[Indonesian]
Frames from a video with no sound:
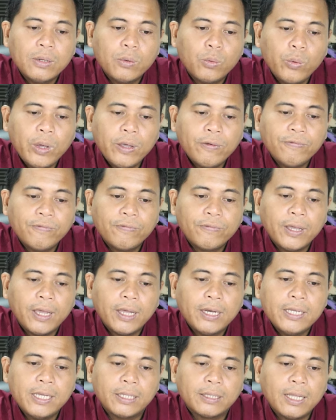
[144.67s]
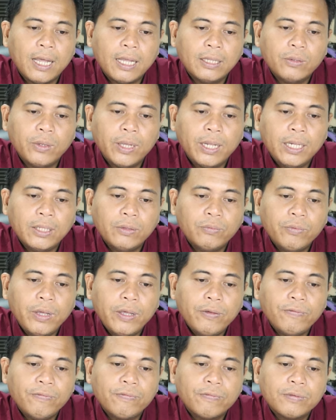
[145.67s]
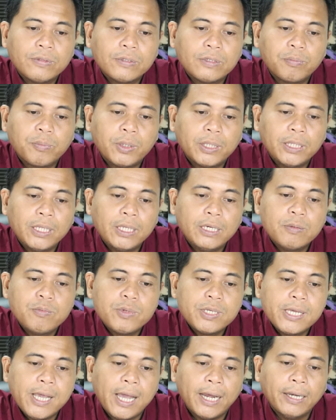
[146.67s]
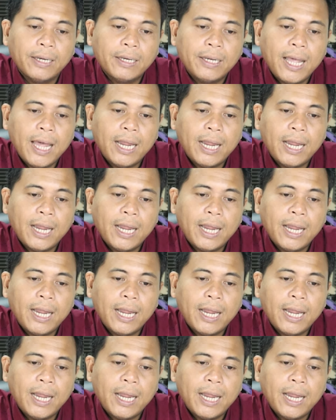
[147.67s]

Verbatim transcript: wave Elliot atau Elliot wave seperti demikian.